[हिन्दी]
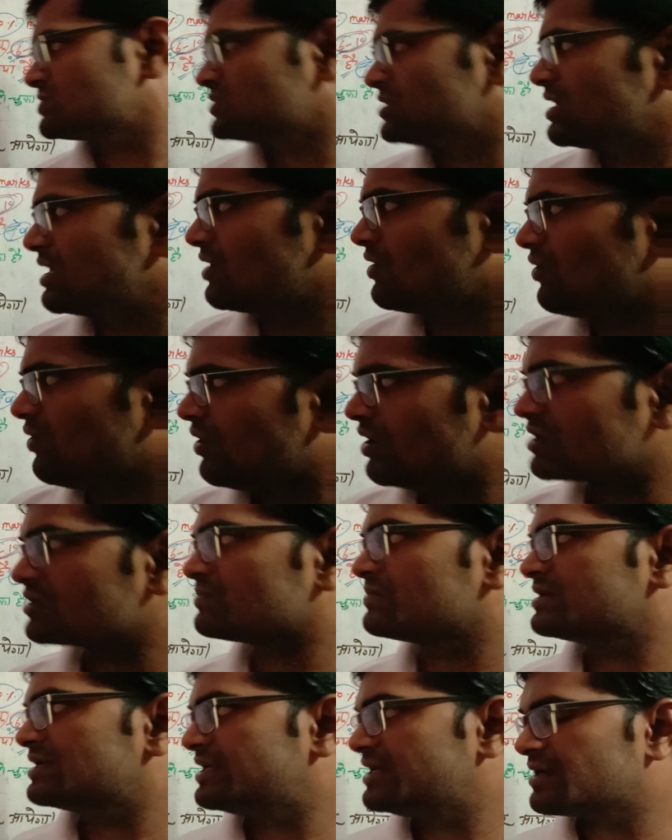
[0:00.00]
जो है
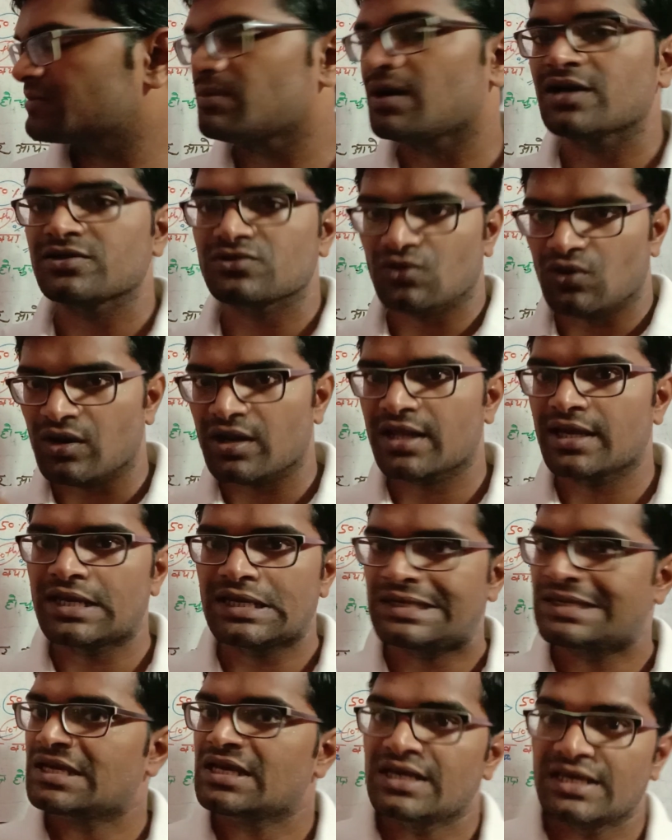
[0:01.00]
और एक बात और है
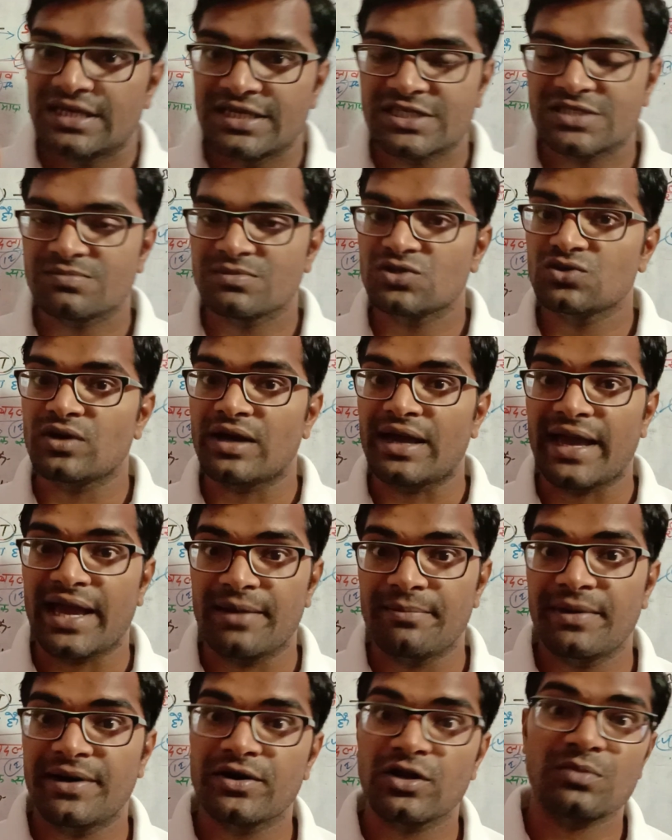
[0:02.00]
इसमें जो
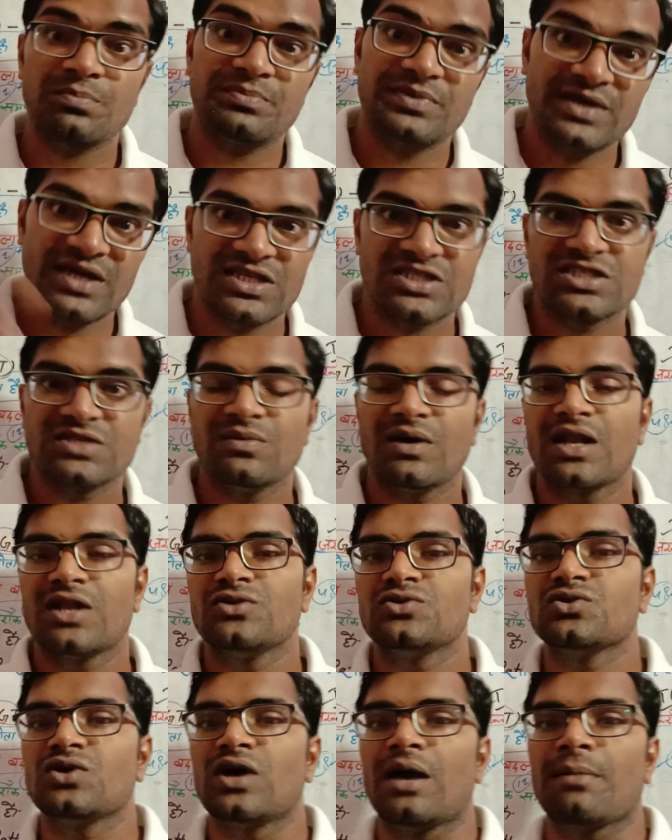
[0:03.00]
एम और पी
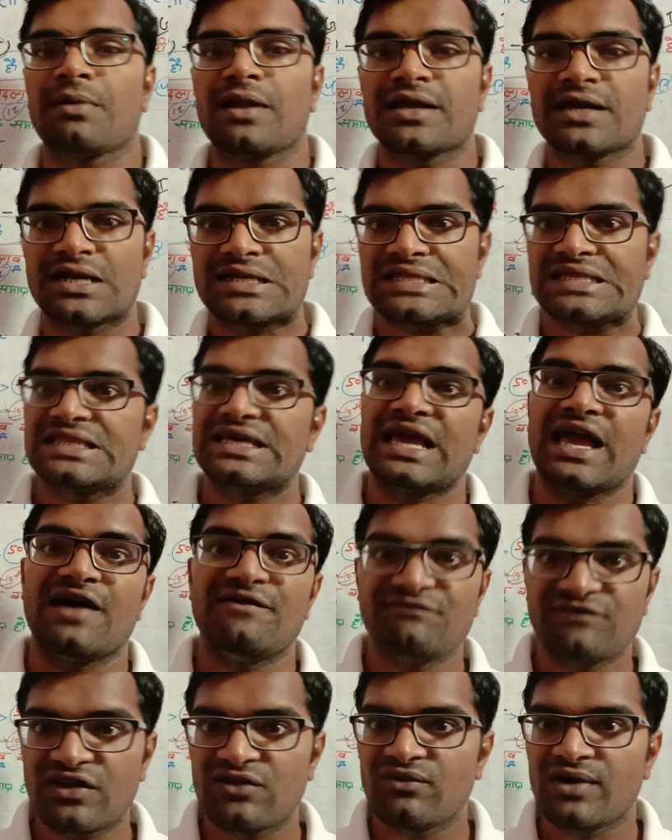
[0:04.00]
वाले जो अप्लाई करते थे
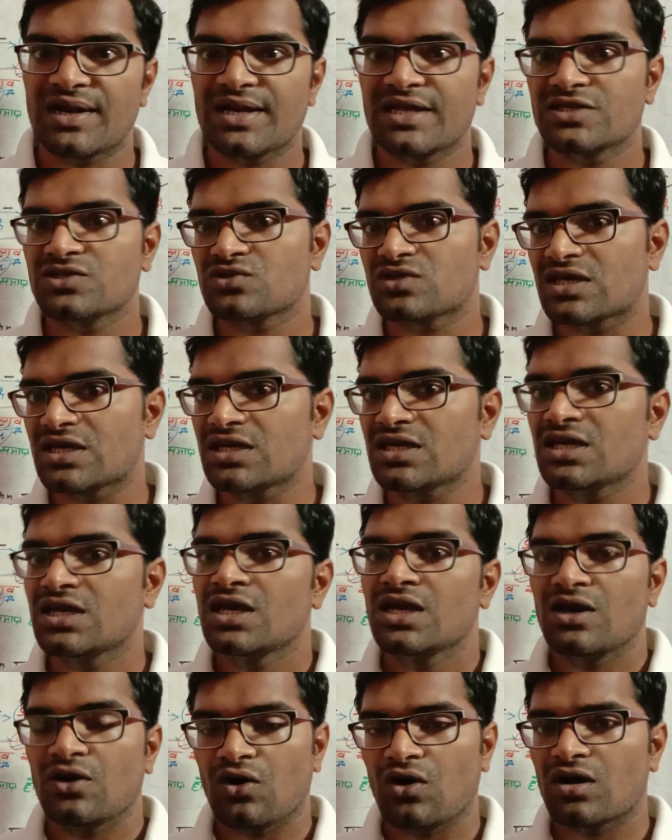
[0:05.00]
एम वाले जो थे
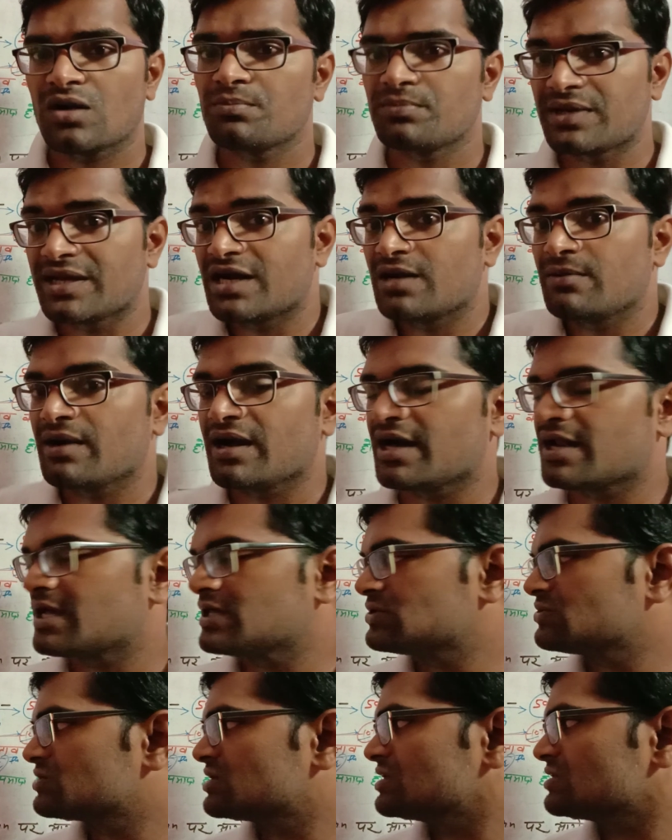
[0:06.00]
और बी वगैरह
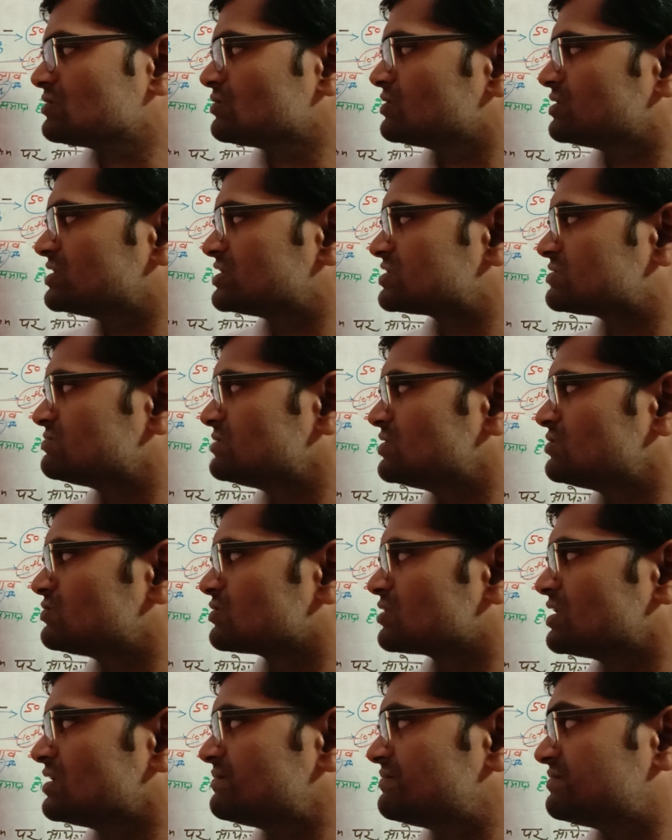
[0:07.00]
जो थे तो इसमें
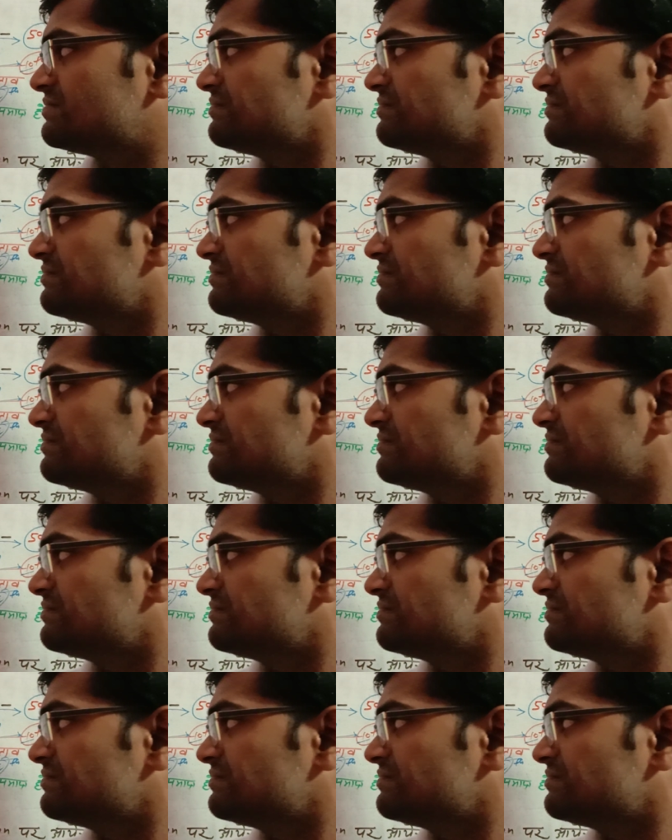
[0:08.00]
उनके